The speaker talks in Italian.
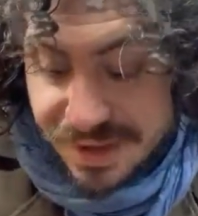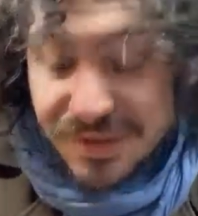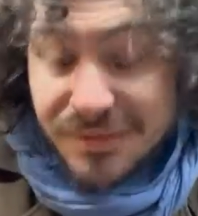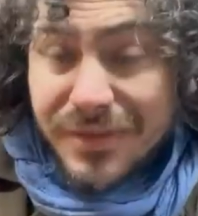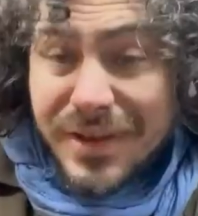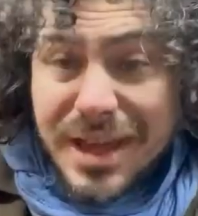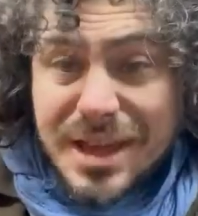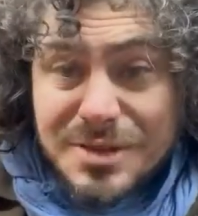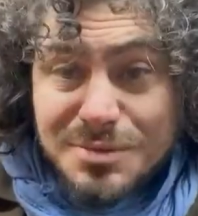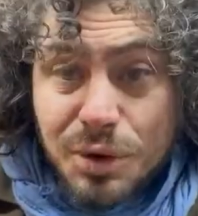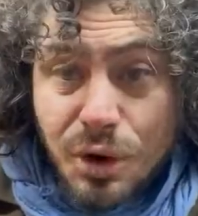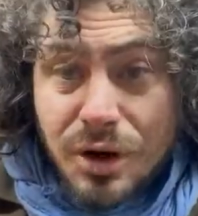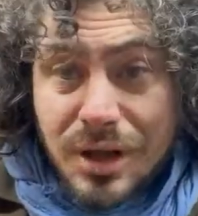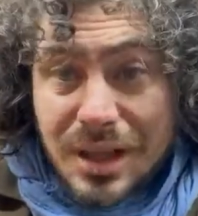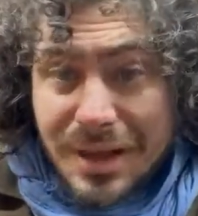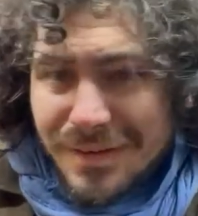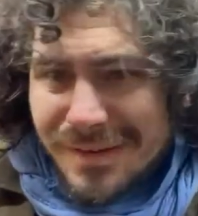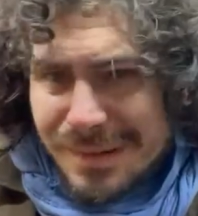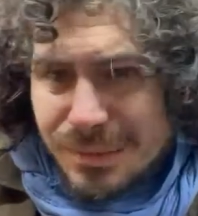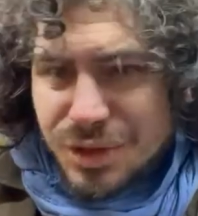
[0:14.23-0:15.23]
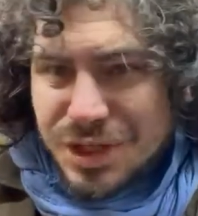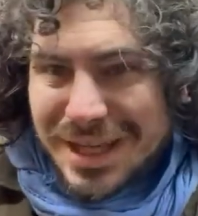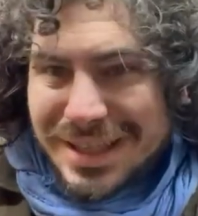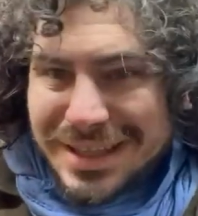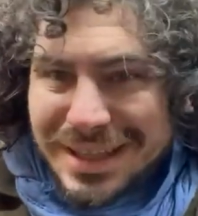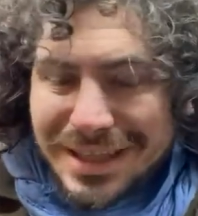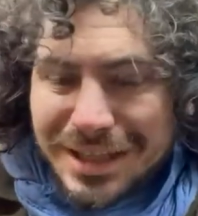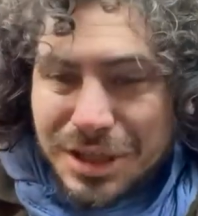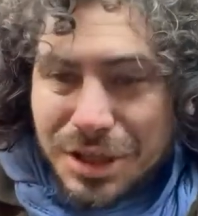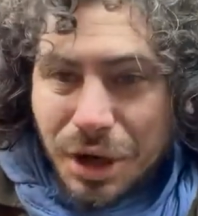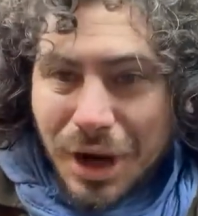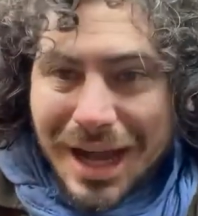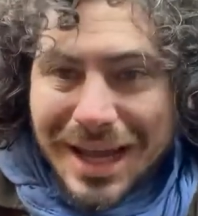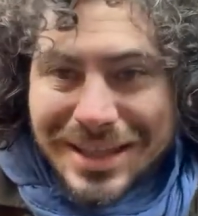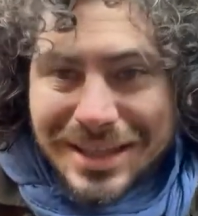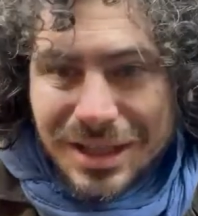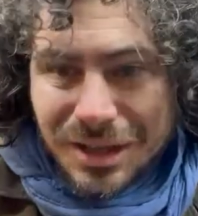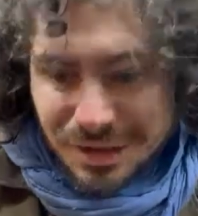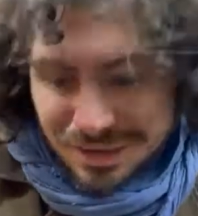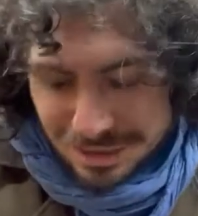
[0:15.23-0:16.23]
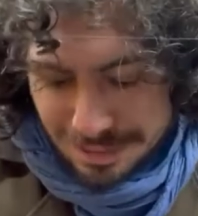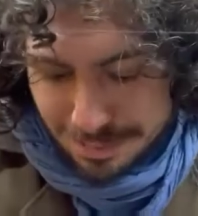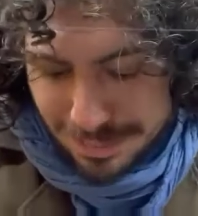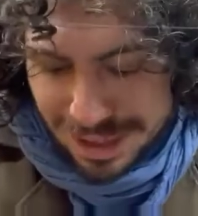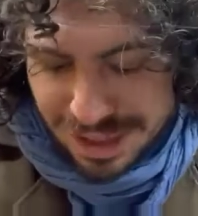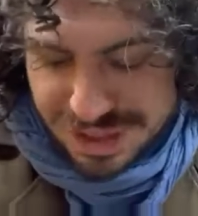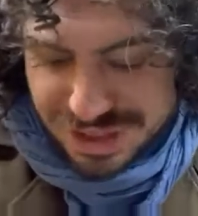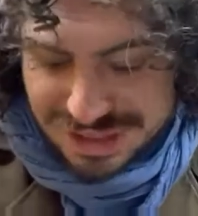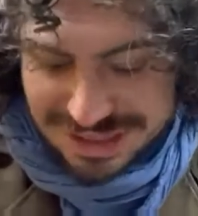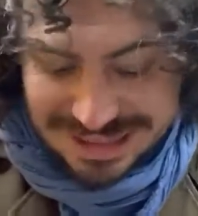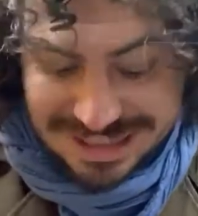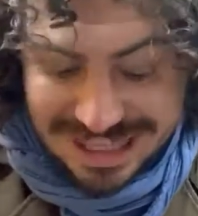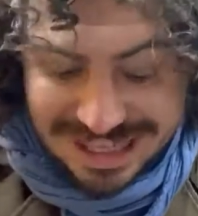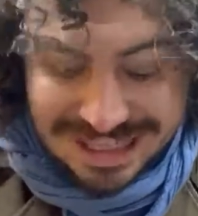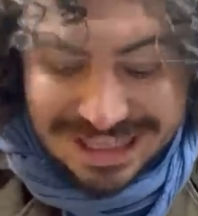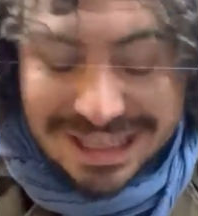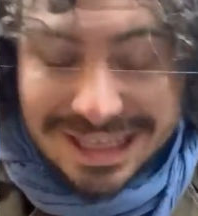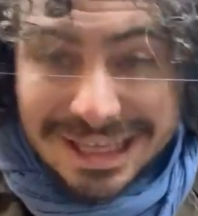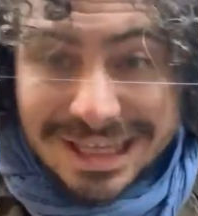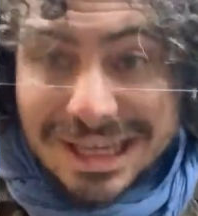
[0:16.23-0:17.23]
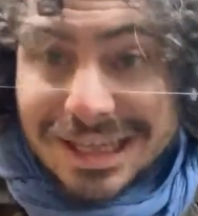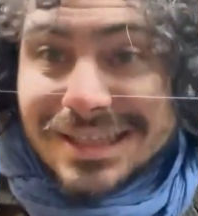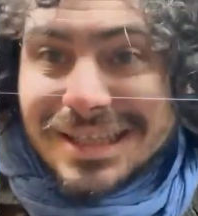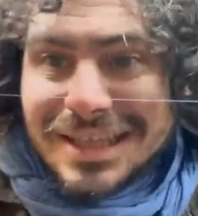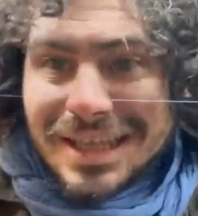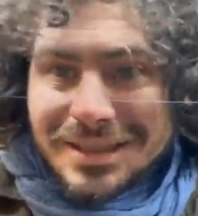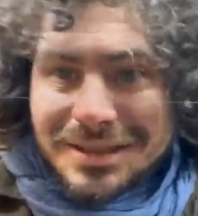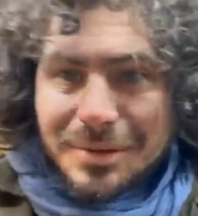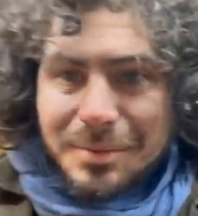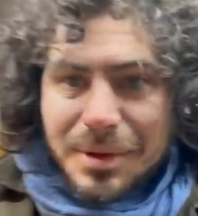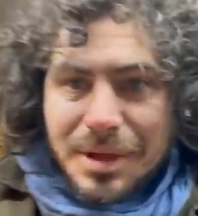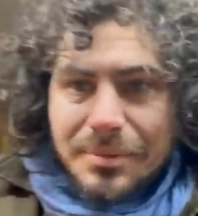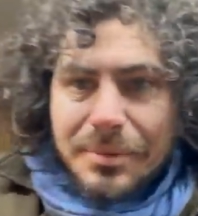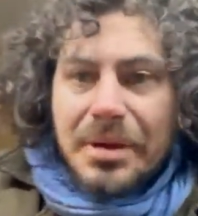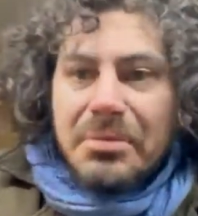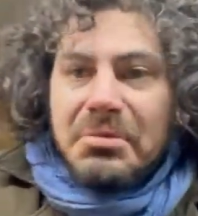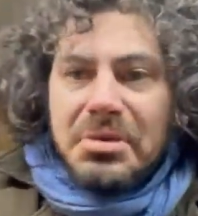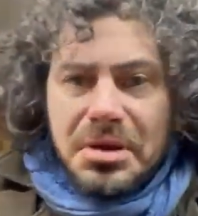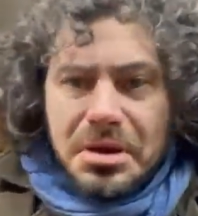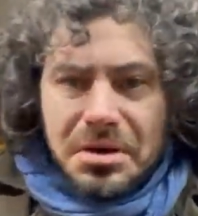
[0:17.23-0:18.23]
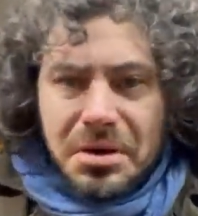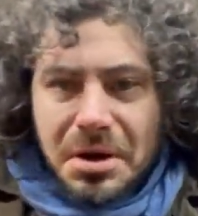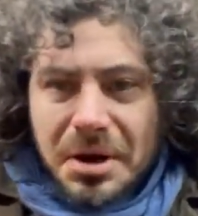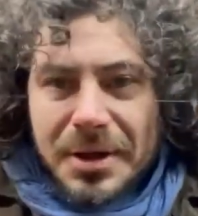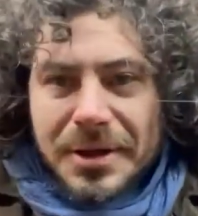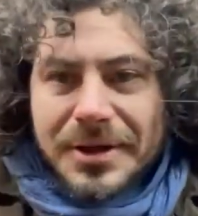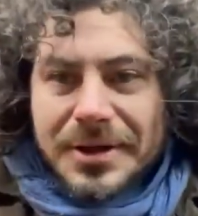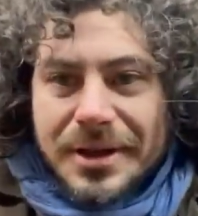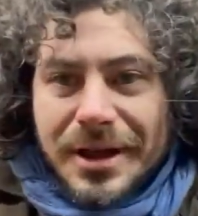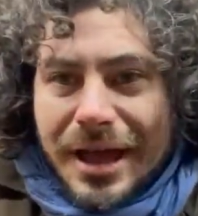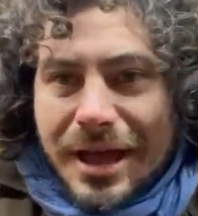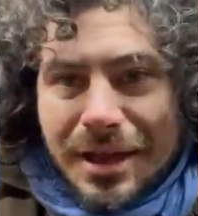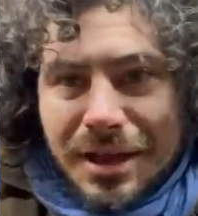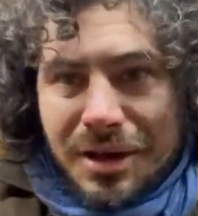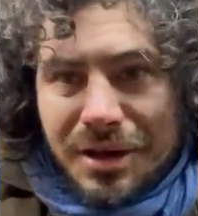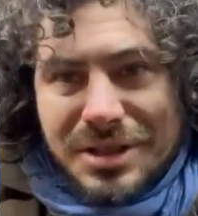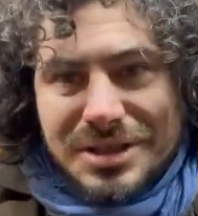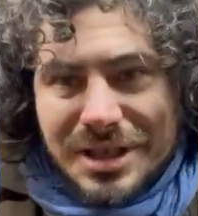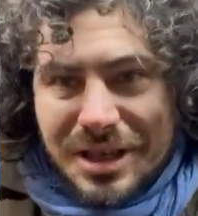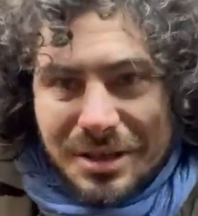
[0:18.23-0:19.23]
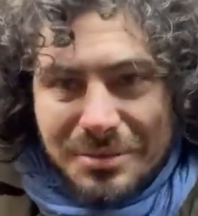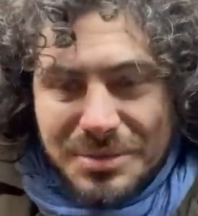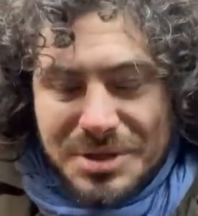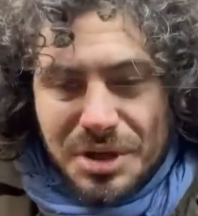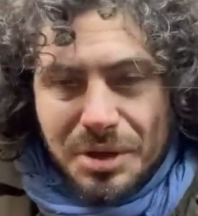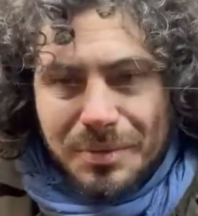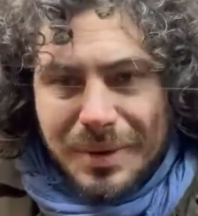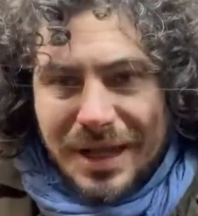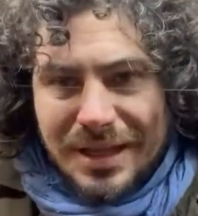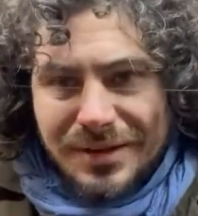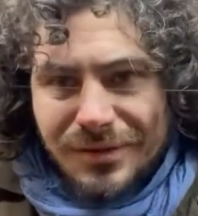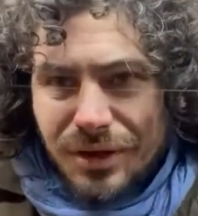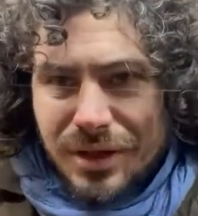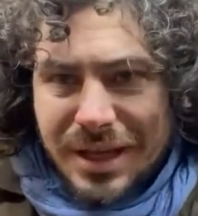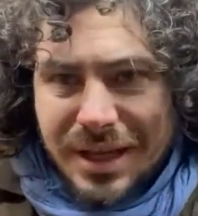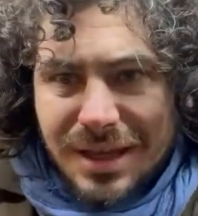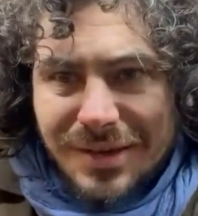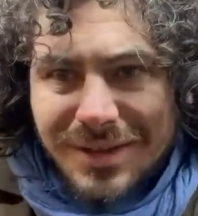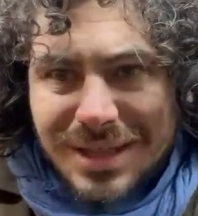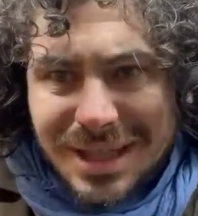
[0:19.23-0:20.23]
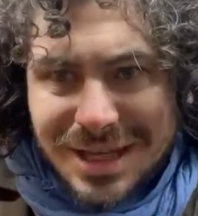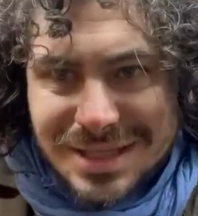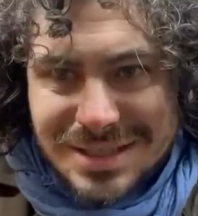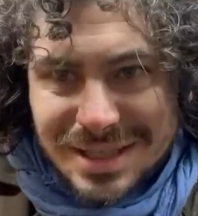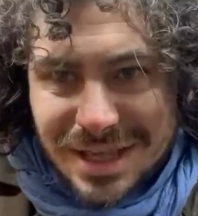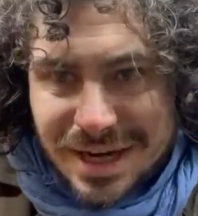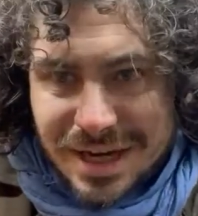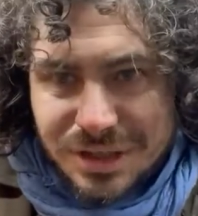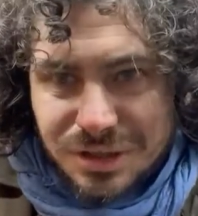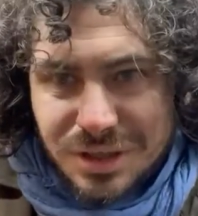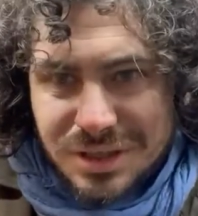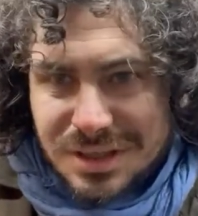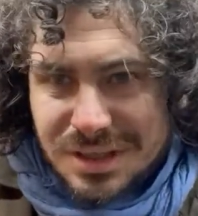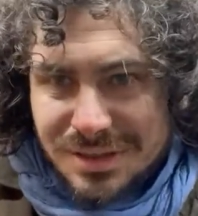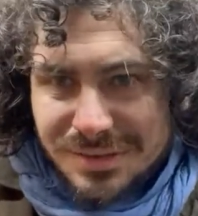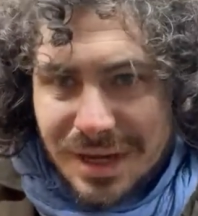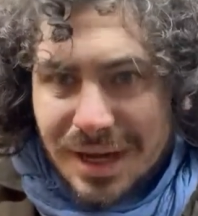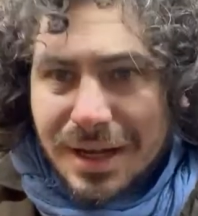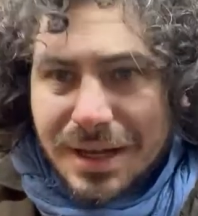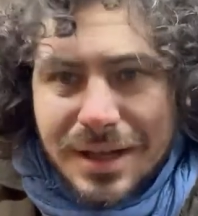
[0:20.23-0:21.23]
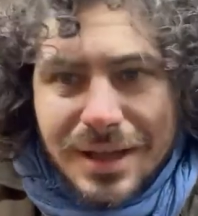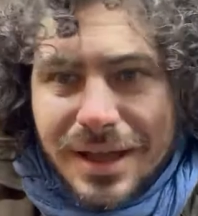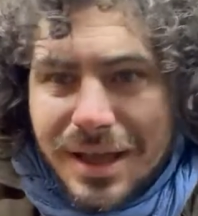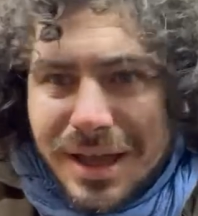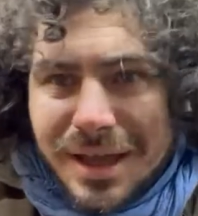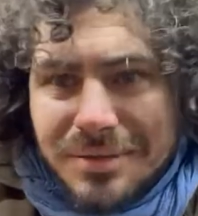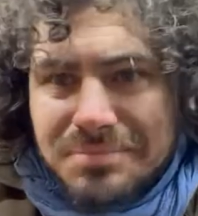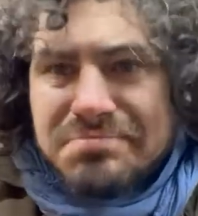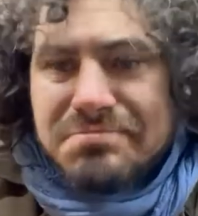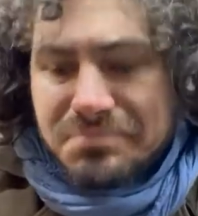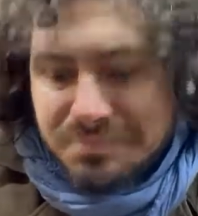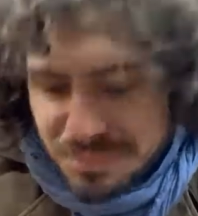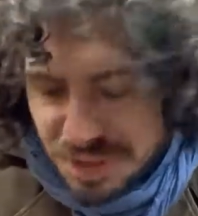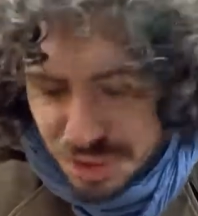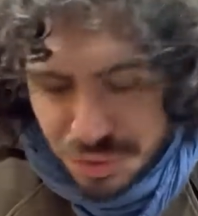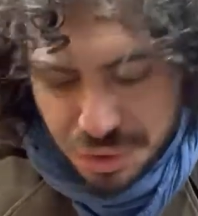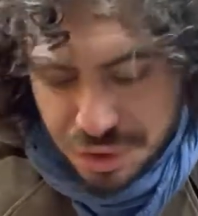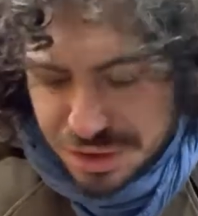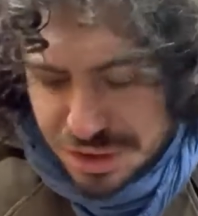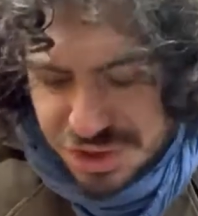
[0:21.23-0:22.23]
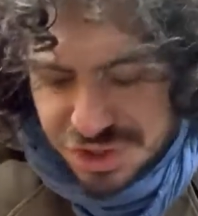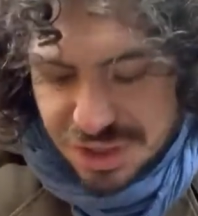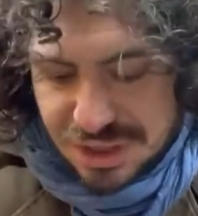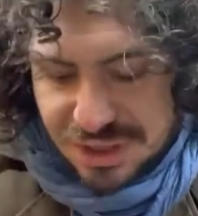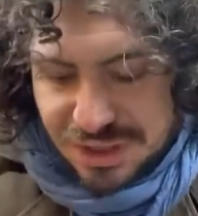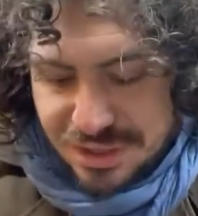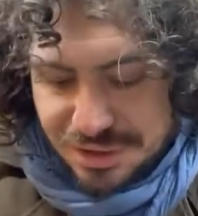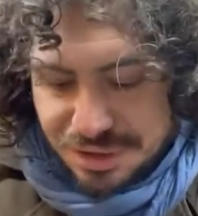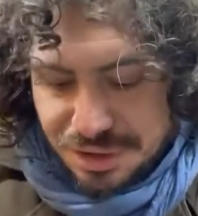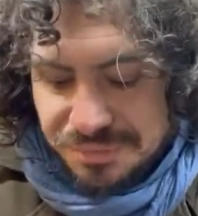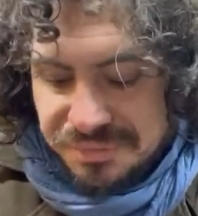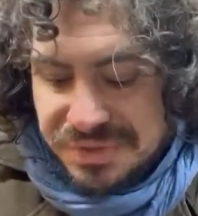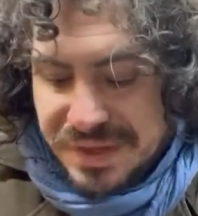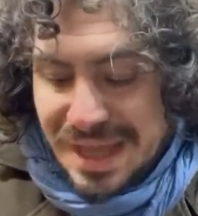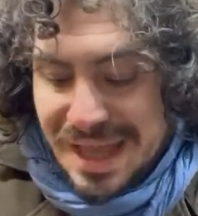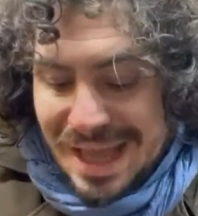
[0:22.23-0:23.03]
Facebook, l'avevamo già detto, addio alle immagini dei link nelle anteprime. Io è una cosa che mi sorprende, voglio anche vedere se è retroattiva. Eh, mi incuriosisce tanto.